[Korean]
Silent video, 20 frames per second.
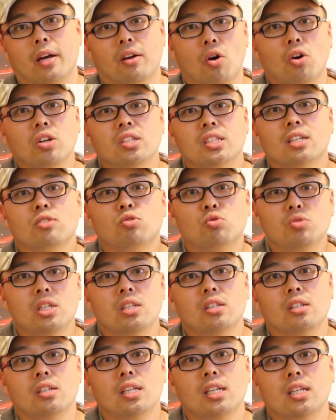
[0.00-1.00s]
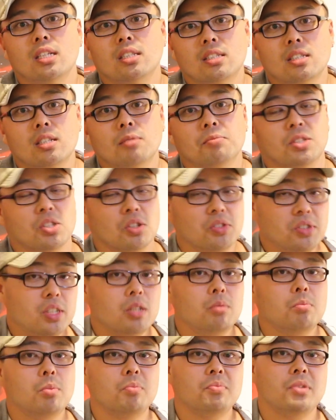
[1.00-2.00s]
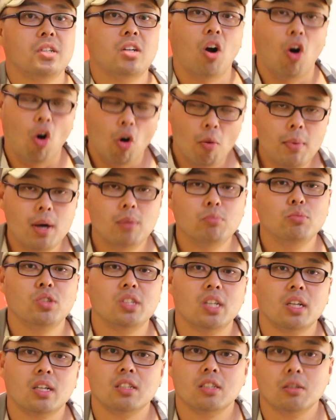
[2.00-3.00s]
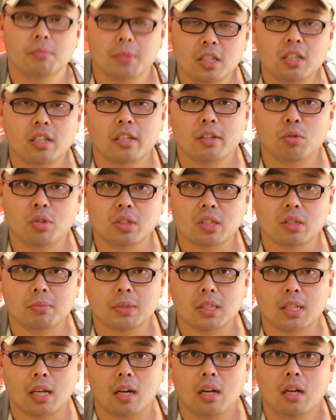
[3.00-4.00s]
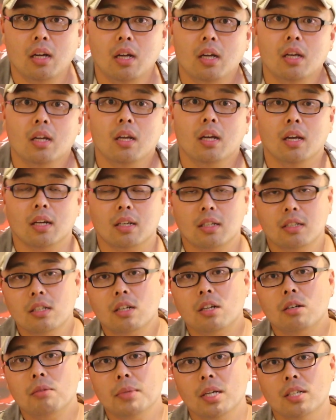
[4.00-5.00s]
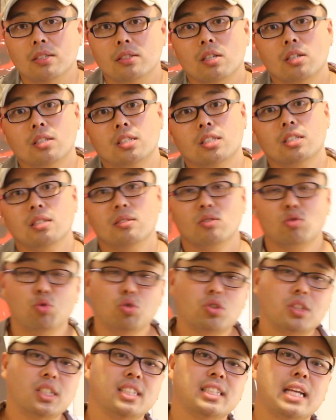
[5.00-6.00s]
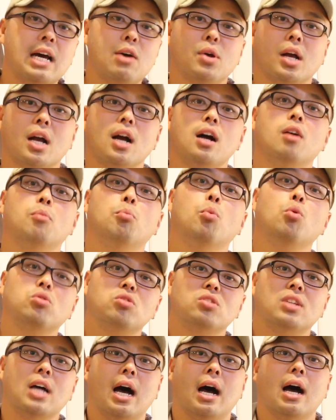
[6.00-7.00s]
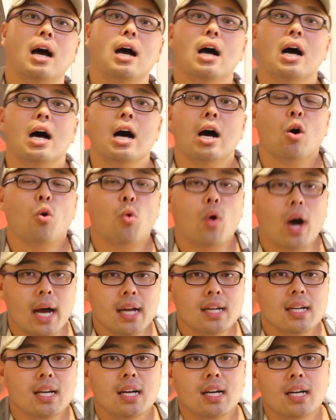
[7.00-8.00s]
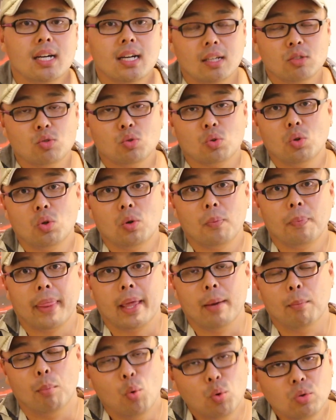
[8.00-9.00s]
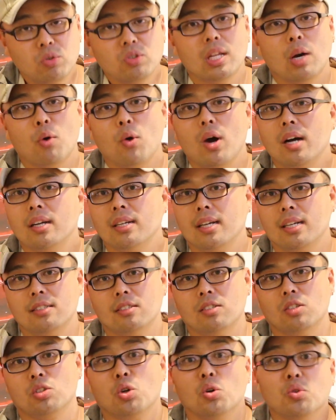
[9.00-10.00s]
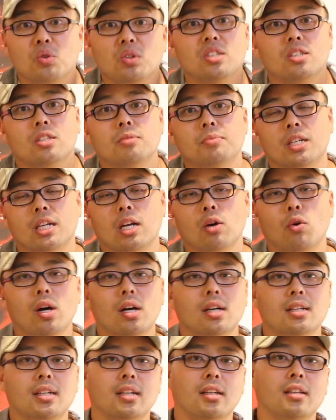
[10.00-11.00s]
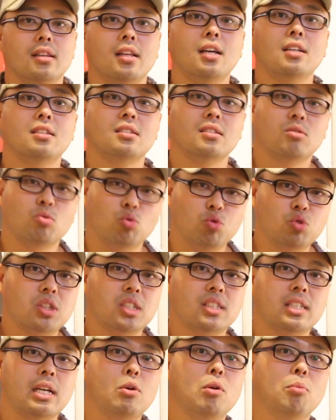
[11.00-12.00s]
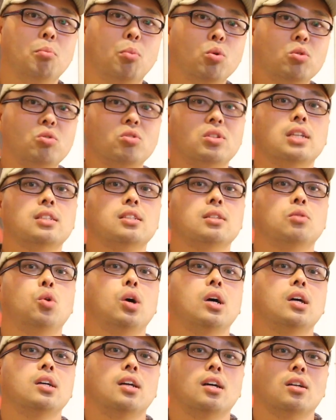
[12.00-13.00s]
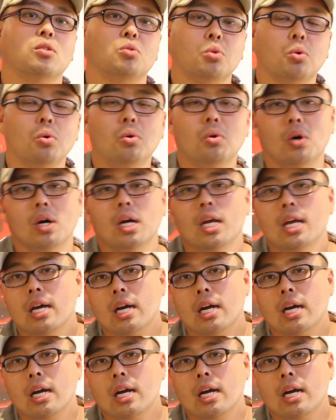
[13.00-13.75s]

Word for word: 예, 러시아 군인들이 지금 전쟁 범죄를 어마무시하게 지금 일으키고 있습니다. 예, 그러면서 지금 국제사회가 모두 다 화나가지고 네, 모두 다 화가 나 있어요. 저도 지금 이렇게 화가 나는데 지금 국제사회 모두 다 지금 화가 나가지고